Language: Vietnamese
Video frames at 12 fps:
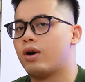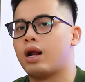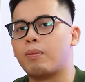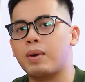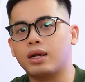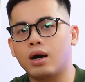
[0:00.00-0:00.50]
và
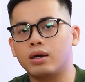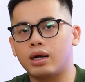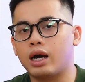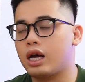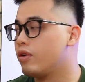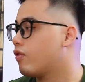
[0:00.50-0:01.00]
đặc biệt
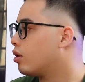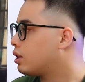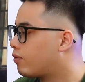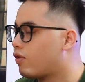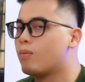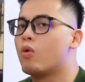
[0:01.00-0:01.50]
hơn là khi vào
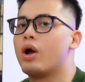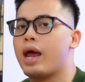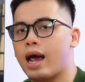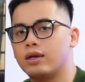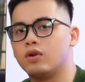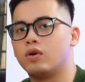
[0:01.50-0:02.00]
sắp vào mùa
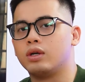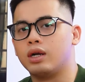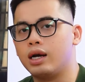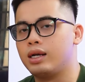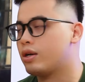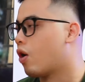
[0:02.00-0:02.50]
hè rồi
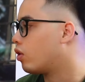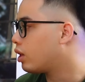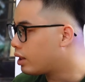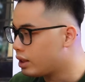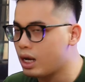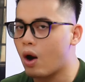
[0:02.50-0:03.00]
đấy thì có
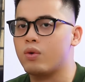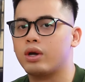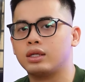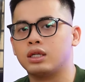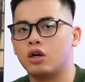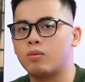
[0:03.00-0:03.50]
rất nhiều
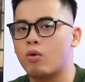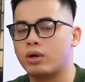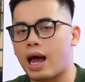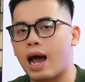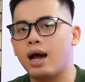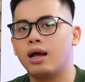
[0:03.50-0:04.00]
những cái trận đấu
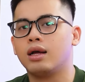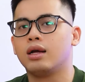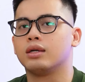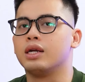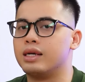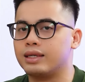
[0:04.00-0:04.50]
bóng đá
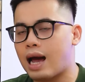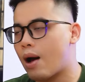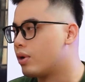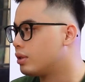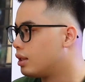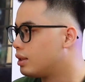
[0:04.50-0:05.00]
đỉnh
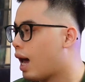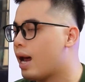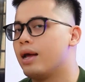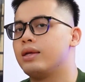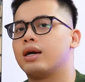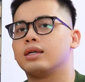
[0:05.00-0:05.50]
cao được diễn
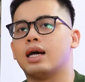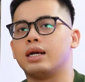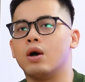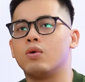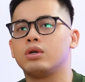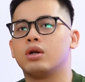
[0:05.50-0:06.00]
ra này những cái
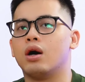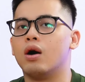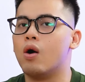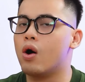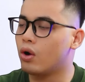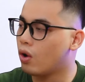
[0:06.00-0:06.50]
giải đấu như là
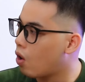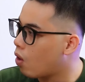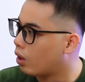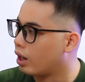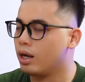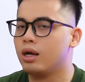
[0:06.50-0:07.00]

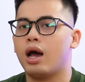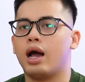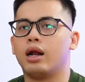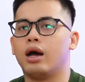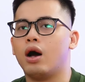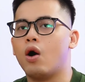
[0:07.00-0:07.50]
Euro này
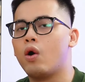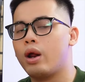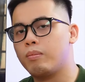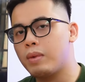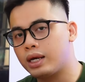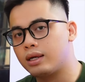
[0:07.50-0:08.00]
hay là
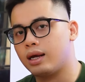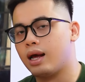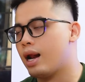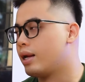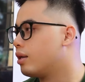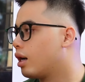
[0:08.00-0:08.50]
Olympic này
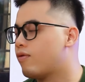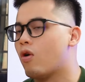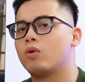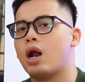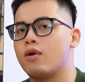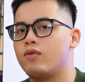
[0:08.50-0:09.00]
hay là những cái
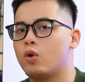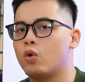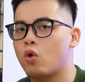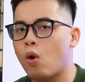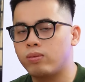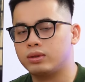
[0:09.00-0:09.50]
vòng loại về
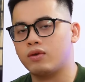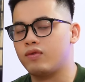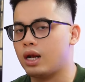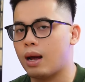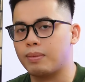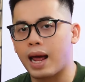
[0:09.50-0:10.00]
World Cup xem
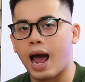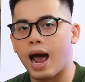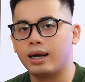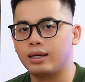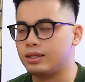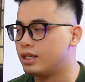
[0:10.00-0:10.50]
Việt Nam
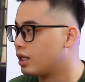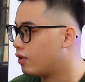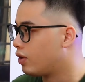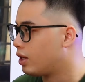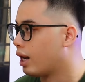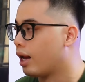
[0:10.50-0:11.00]
đá thì chiếc
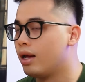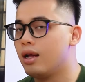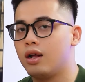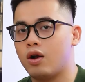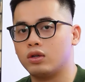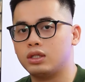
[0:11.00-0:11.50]
TV này
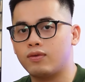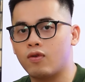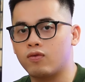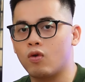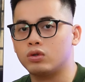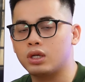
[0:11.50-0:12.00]
nó sẽ
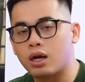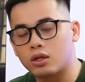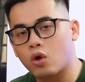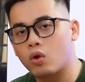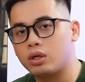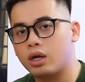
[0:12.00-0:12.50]
phục vụ rất là
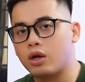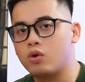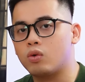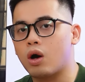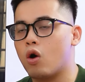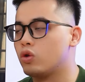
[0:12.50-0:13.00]
tốt những cái
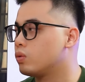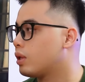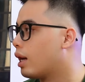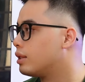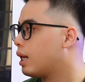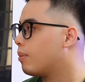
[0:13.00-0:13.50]
nhu cầu chúng
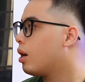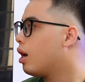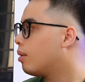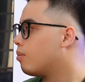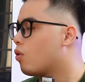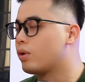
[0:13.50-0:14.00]
ta xem
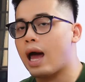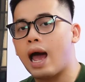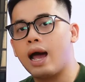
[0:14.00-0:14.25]
bóng